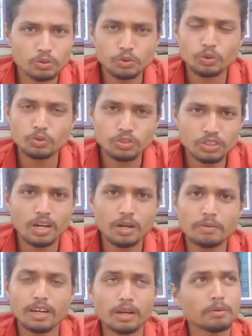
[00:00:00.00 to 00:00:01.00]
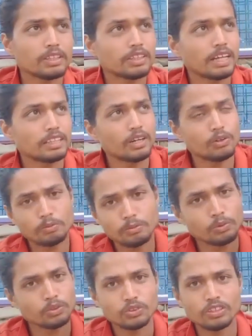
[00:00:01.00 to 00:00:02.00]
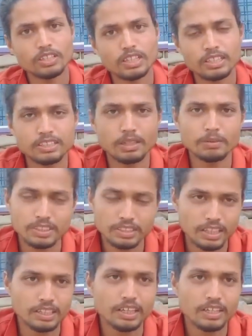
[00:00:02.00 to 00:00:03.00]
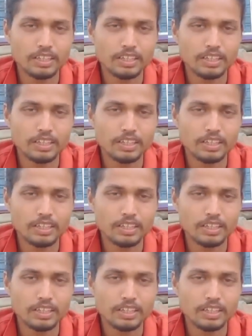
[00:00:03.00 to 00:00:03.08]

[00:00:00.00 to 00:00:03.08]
নতুন ছিলাম আর আমার দাদাও আমি ফোন করে ডেকে নিয়েছি আমার যে দাদা